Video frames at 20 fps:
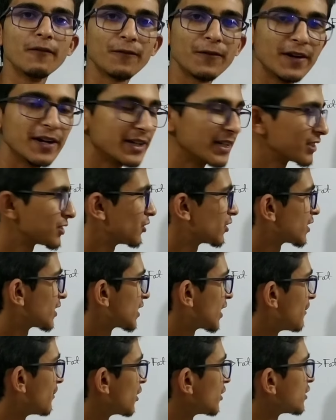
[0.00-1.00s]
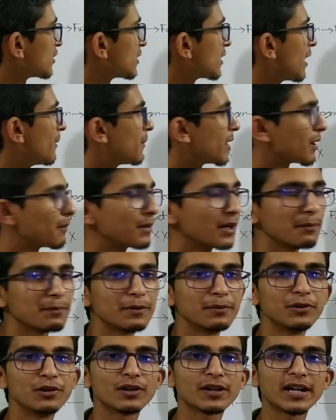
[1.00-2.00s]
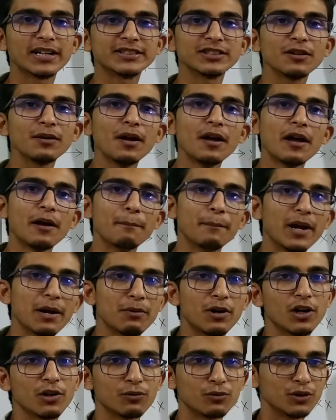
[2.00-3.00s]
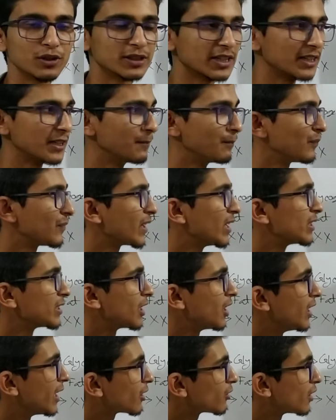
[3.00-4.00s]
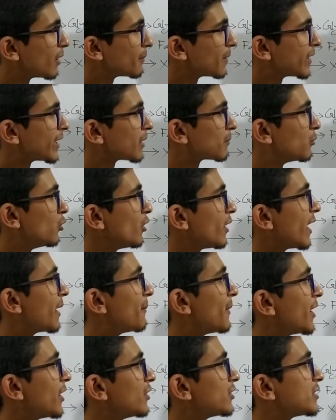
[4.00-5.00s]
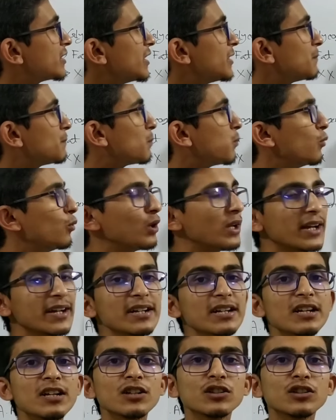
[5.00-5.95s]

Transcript: ফেট আছে অর্থাৎ অ্যামাইন অ্যাসিড আবার আমরা বিভিন্ন কাজে ব্যবহারও করে থাকি তাহলে এখন আমরা দেখব অ্যামাইন অ্যাসিড পুলের